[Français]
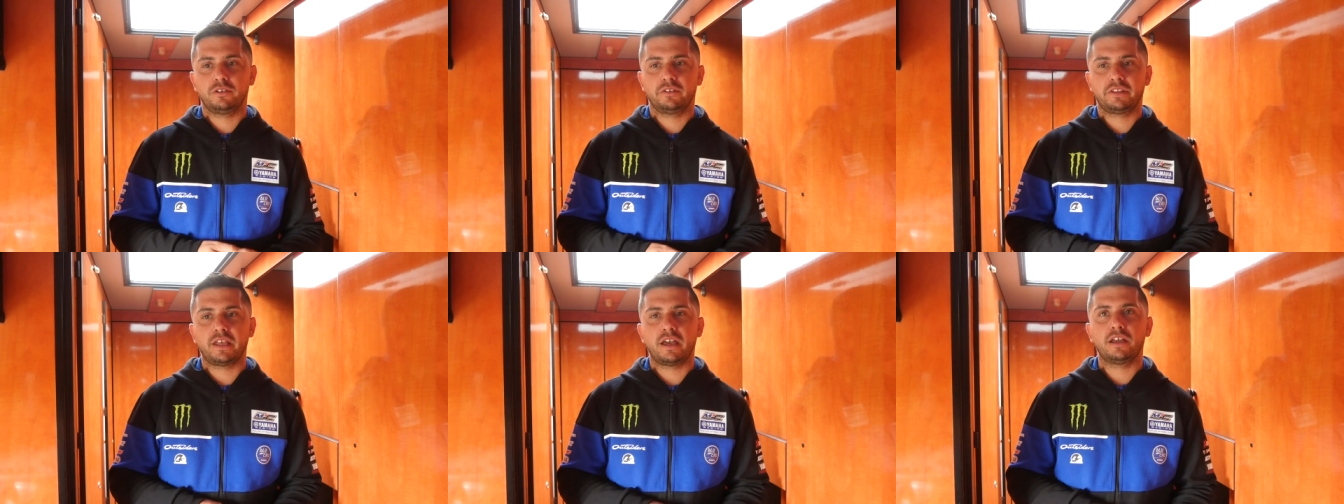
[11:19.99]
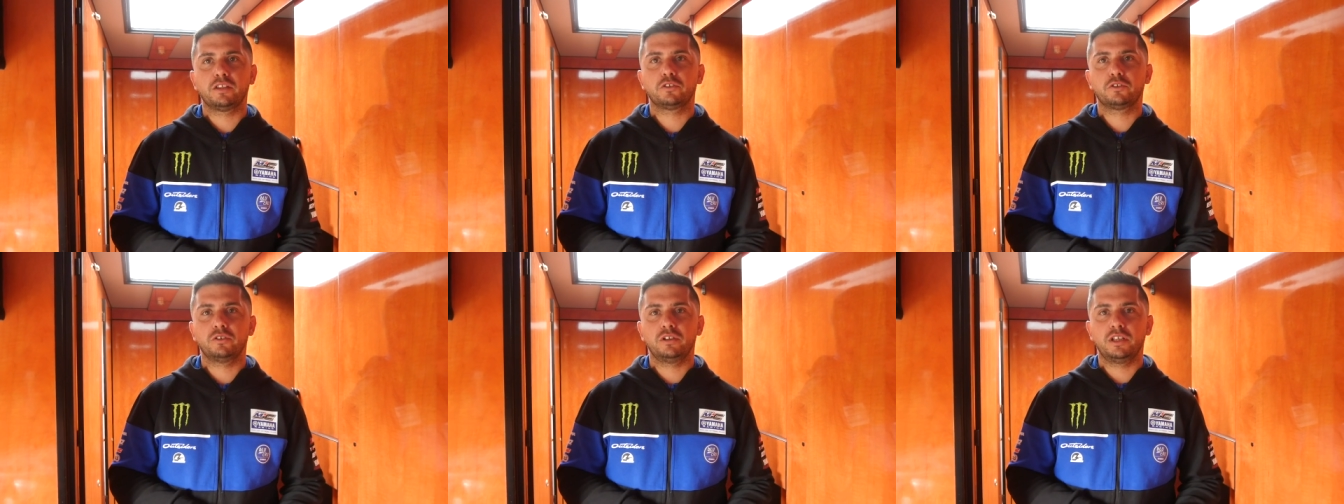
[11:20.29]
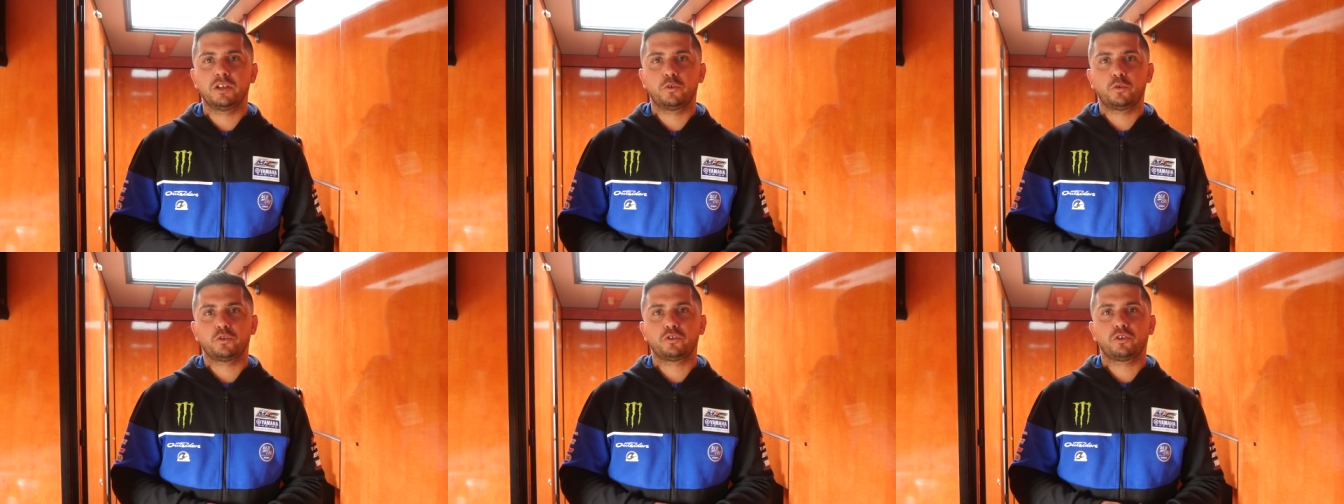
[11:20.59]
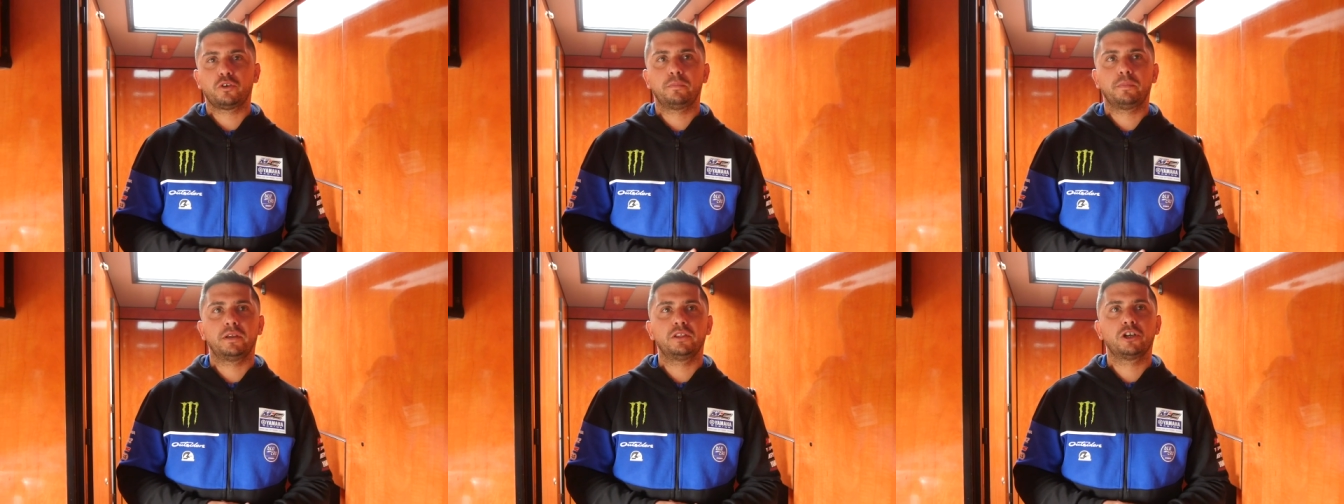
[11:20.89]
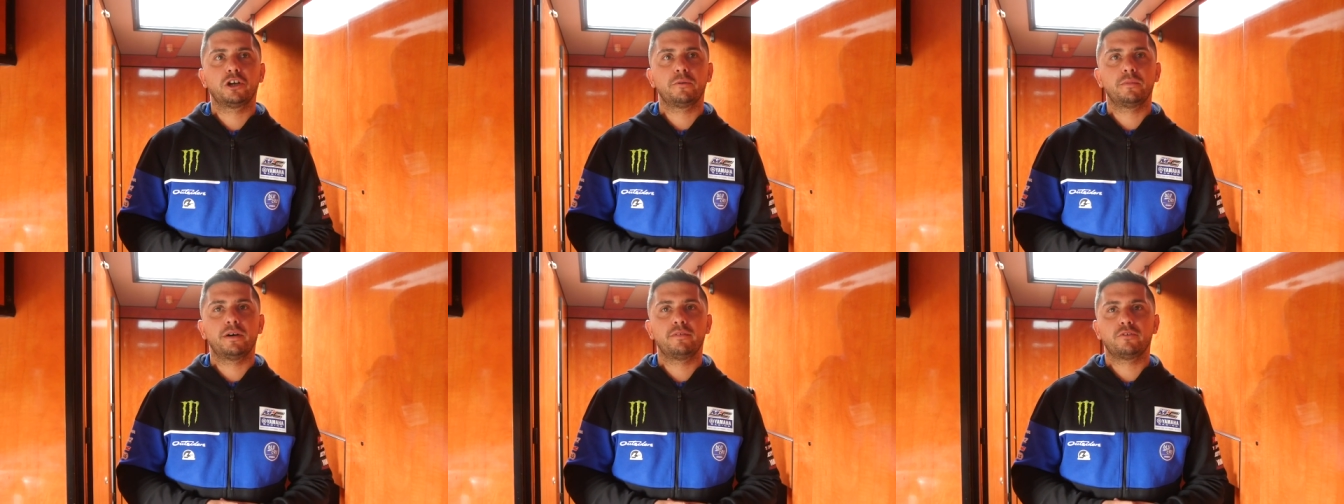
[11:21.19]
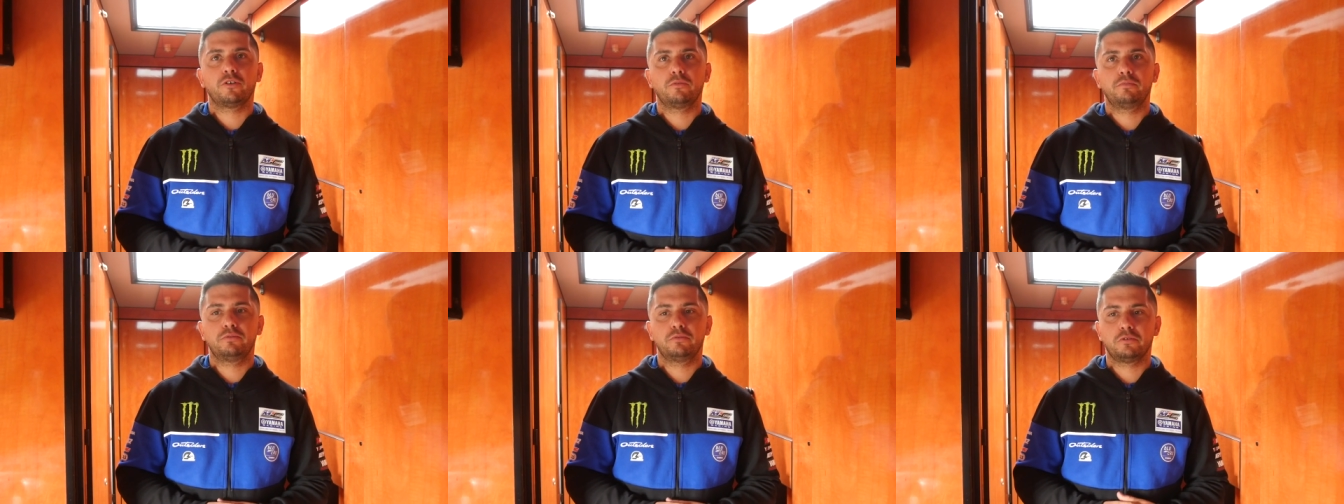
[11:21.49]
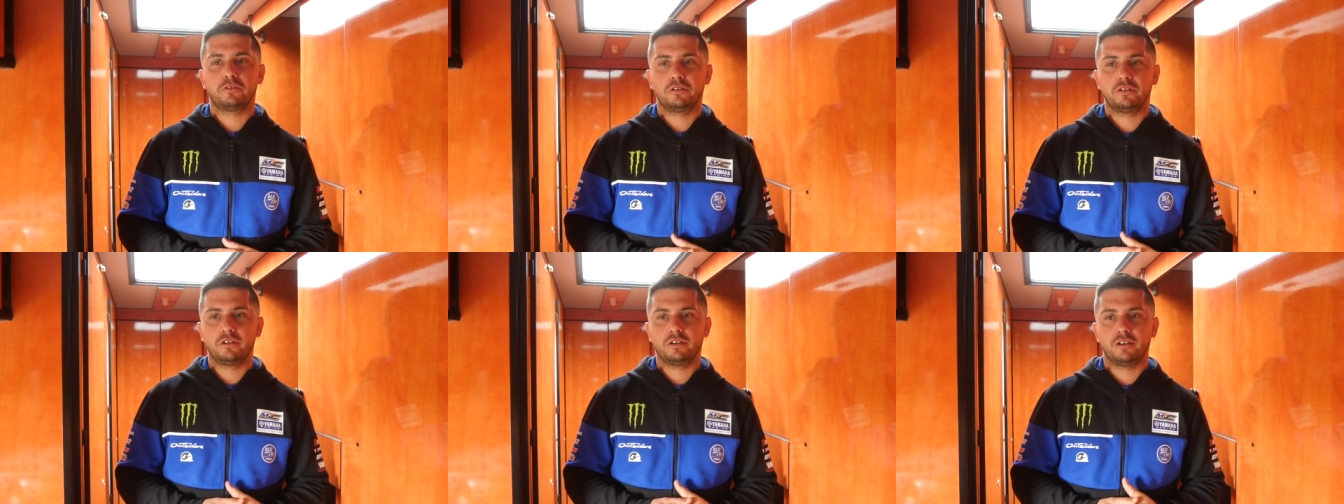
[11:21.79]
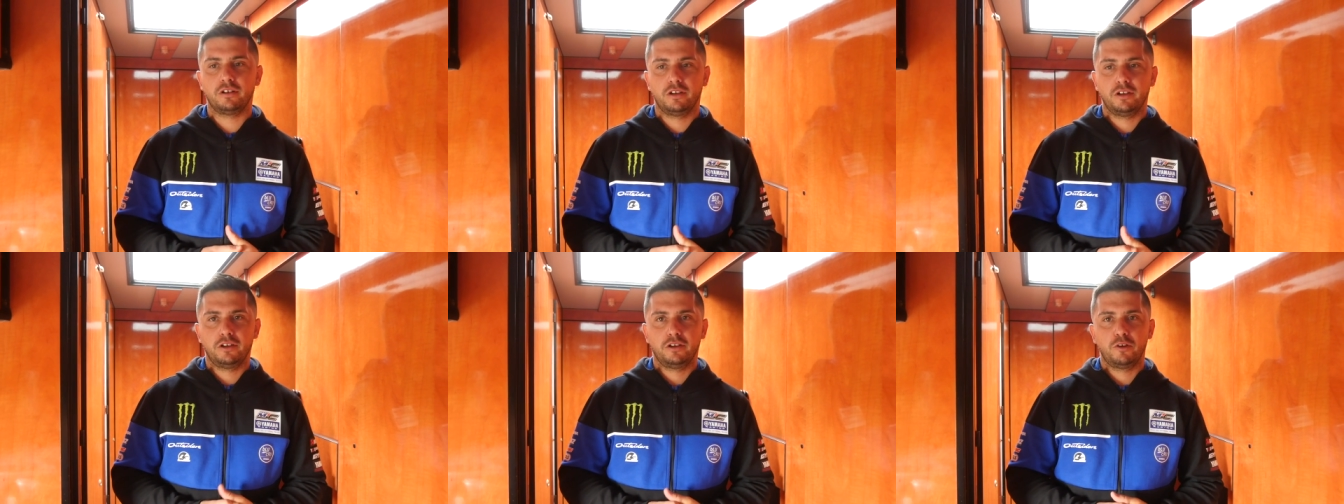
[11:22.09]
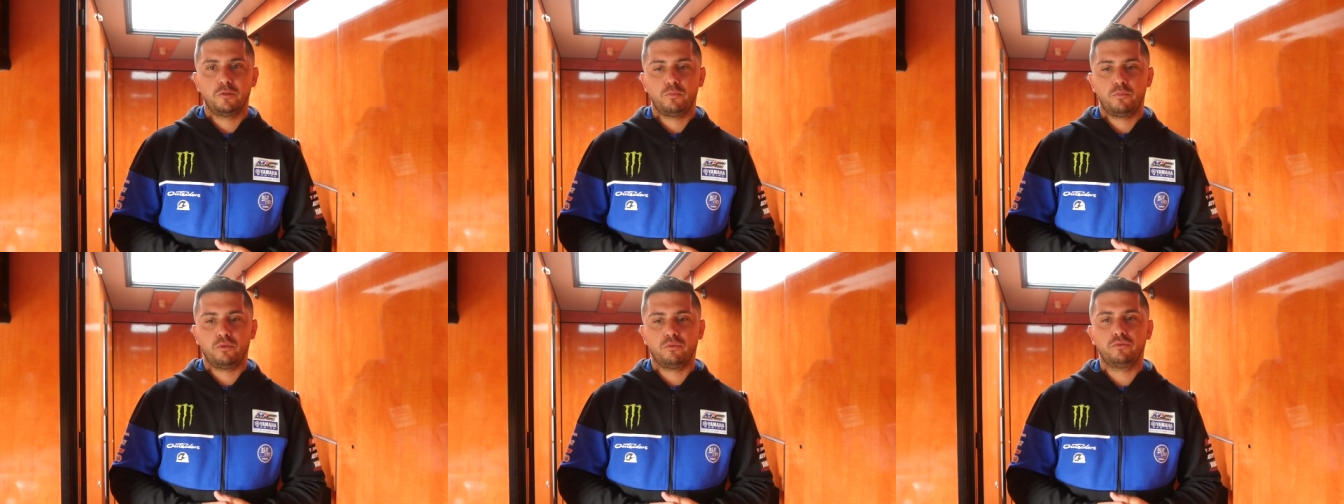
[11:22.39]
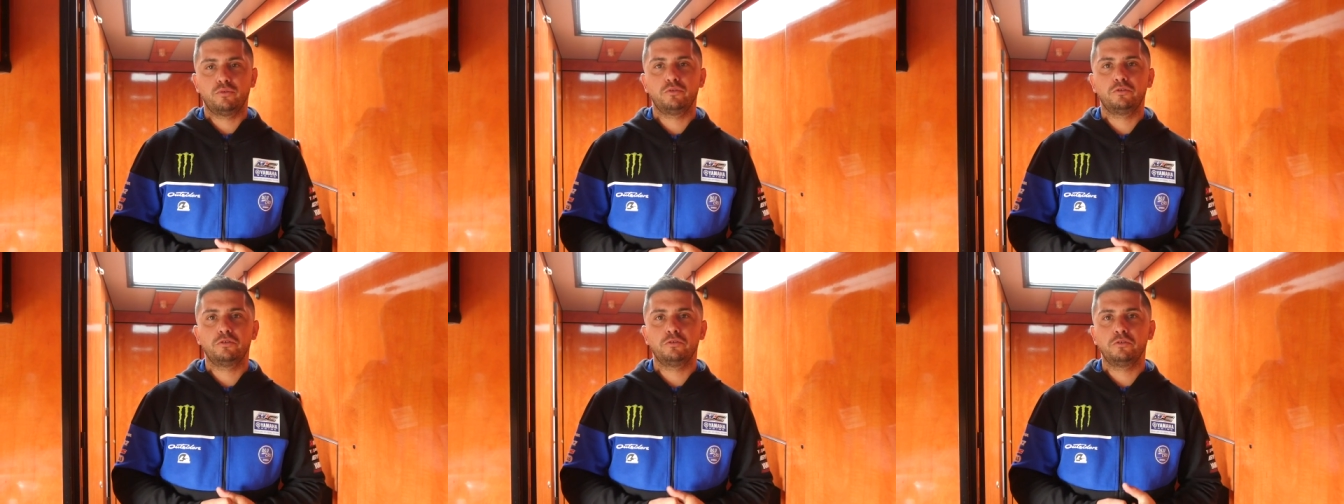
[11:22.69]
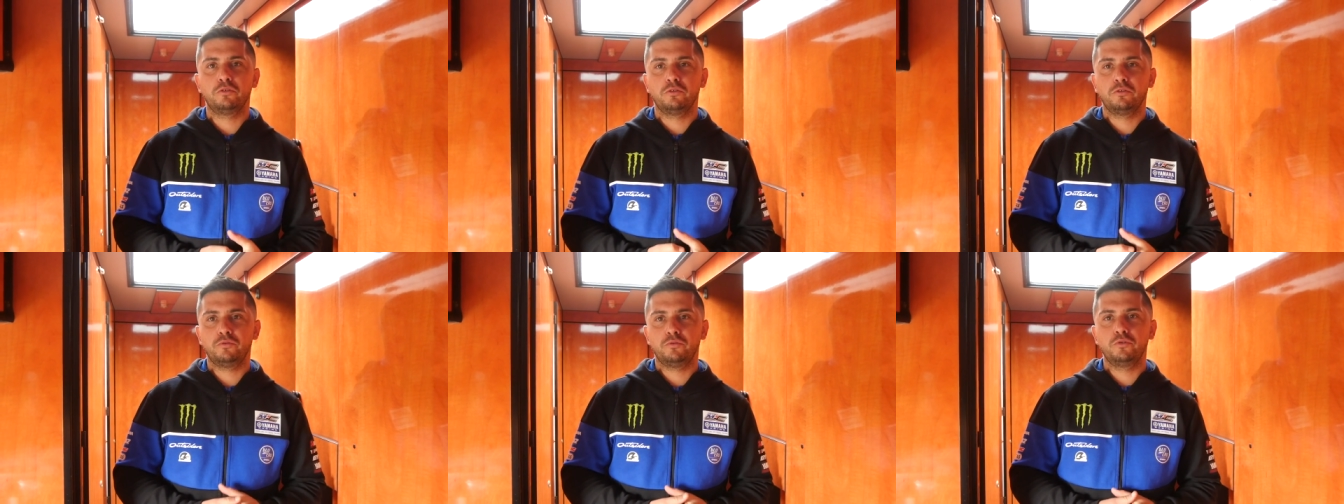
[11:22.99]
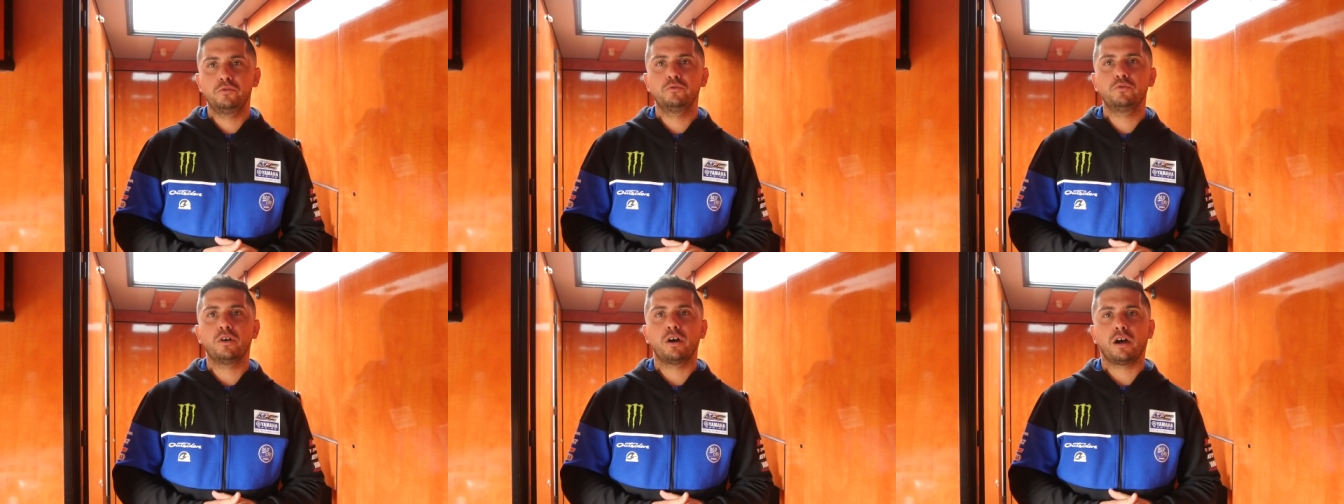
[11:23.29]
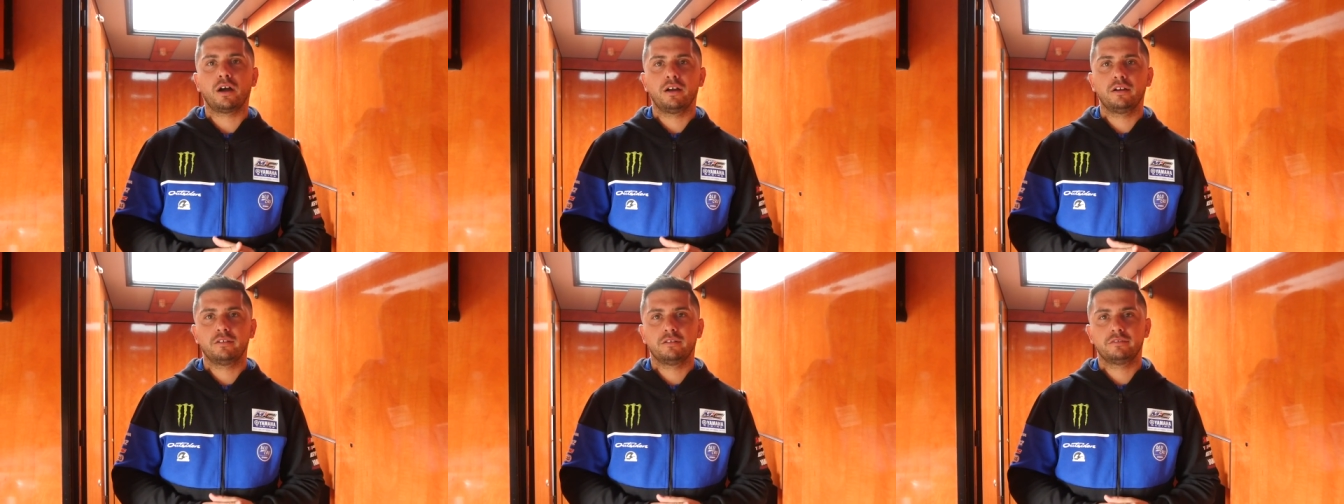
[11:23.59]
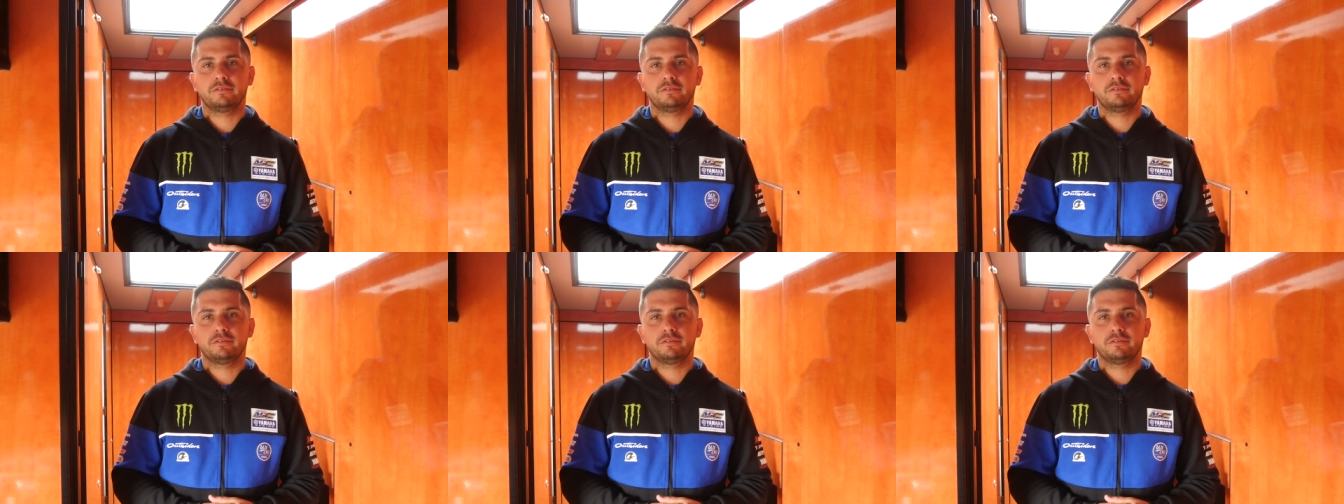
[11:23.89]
On a hâte que les courses reprennent comme avant pour, vous, vous voir.